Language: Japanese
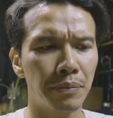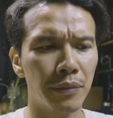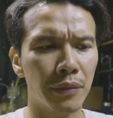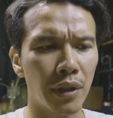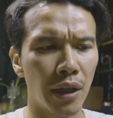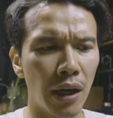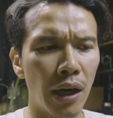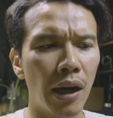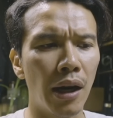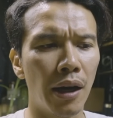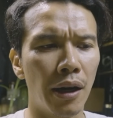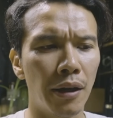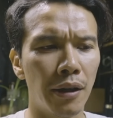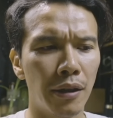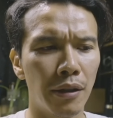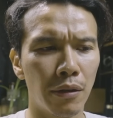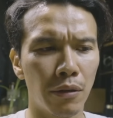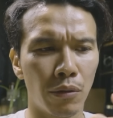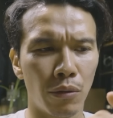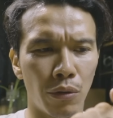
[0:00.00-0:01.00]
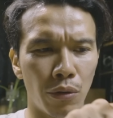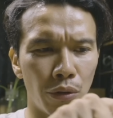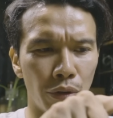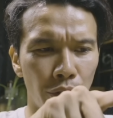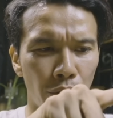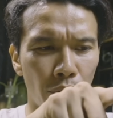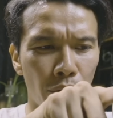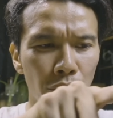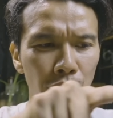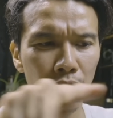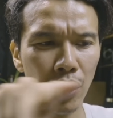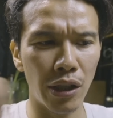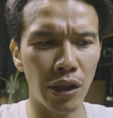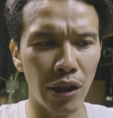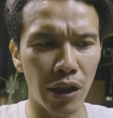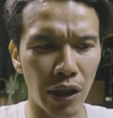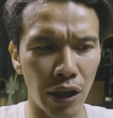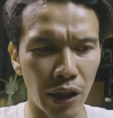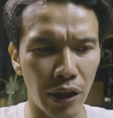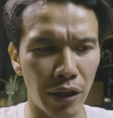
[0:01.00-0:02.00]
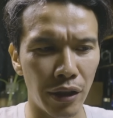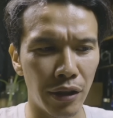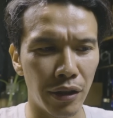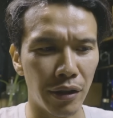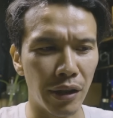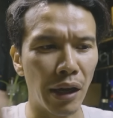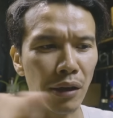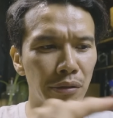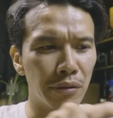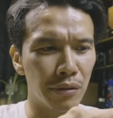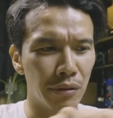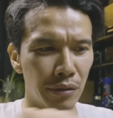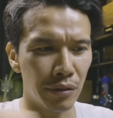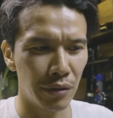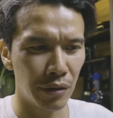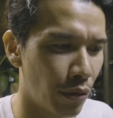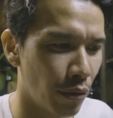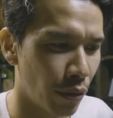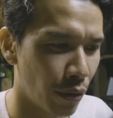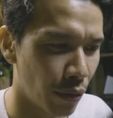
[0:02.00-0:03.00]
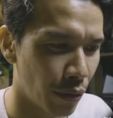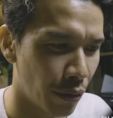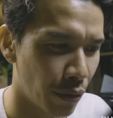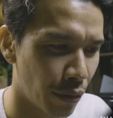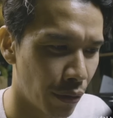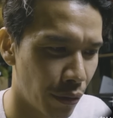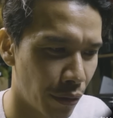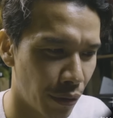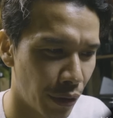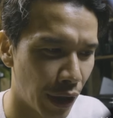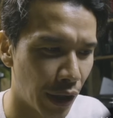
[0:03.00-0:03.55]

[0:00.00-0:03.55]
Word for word: が、こう、横線になると、